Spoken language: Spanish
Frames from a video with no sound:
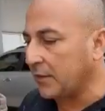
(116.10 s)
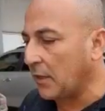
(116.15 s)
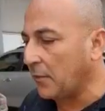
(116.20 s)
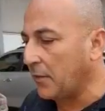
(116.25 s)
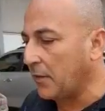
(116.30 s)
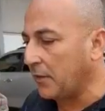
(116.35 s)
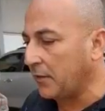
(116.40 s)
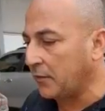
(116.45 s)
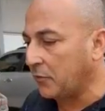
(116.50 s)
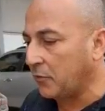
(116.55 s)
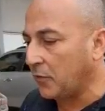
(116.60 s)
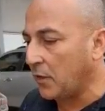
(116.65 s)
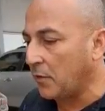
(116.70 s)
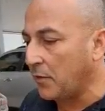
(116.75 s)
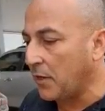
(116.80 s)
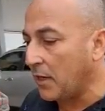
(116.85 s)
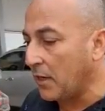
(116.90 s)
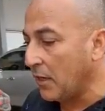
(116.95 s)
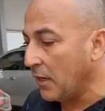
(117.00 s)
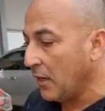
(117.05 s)
saben en seguridad
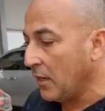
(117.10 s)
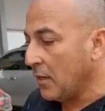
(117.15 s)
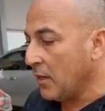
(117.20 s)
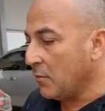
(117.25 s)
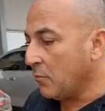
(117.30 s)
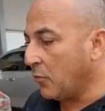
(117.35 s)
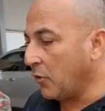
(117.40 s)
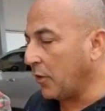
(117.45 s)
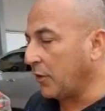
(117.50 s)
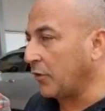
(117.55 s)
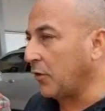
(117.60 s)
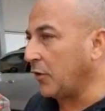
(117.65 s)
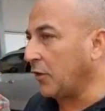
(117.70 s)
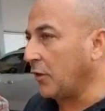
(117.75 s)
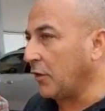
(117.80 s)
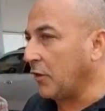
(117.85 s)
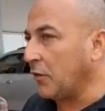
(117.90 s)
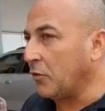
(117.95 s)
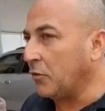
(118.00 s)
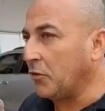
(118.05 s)
vial, porque
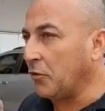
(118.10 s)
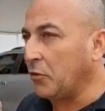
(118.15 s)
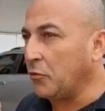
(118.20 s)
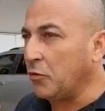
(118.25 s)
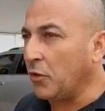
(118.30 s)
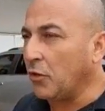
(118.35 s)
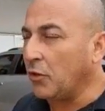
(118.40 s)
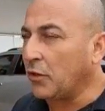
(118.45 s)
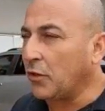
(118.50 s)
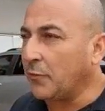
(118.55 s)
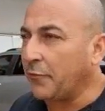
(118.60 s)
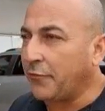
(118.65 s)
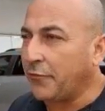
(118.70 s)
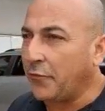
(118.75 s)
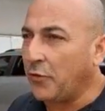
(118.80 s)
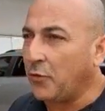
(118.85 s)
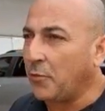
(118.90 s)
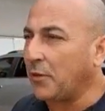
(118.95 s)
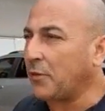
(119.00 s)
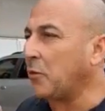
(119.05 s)
de una u otra
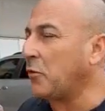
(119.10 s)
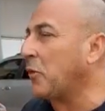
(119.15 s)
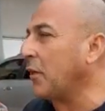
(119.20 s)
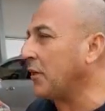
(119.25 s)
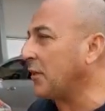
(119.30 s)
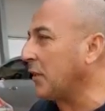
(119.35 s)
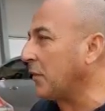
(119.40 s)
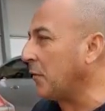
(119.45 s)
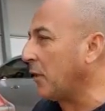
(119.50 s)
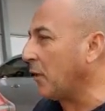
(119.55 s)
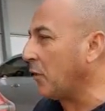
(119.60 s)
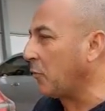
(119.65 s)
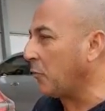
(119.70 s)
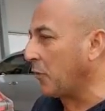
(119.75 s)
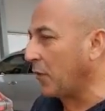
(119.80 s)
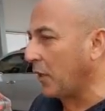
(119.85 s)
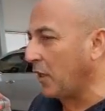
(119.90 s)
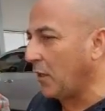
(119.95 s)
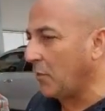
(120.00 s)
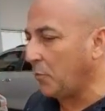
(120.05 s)
forma se lo ha llevado,
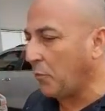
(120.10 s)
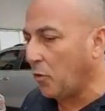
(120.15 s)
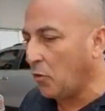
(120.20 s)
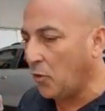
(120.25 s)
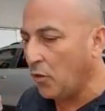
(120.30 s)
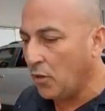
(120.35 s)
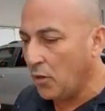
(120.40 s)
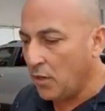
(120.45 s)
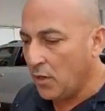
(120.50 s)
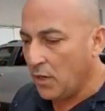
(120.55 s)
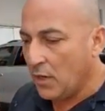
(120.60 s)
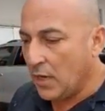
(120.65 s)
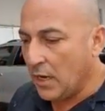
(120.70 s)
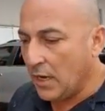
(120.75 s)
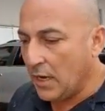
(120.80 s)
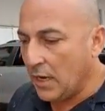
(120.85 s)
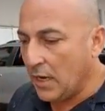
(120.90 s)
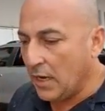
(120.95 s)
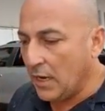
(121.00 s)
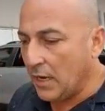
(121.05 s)
por ejemplo,
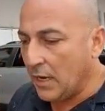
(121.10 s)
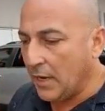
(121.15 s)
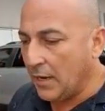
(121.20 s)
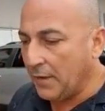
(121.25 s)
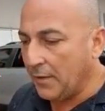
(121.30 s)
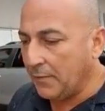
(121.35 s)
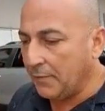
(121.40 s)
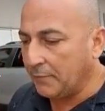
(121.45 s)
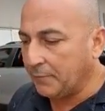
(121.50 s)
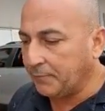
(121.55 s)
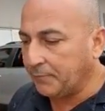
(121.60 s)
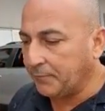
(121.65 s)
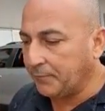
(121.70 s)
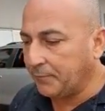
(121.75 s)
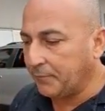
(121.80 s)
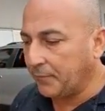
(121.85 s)
mm,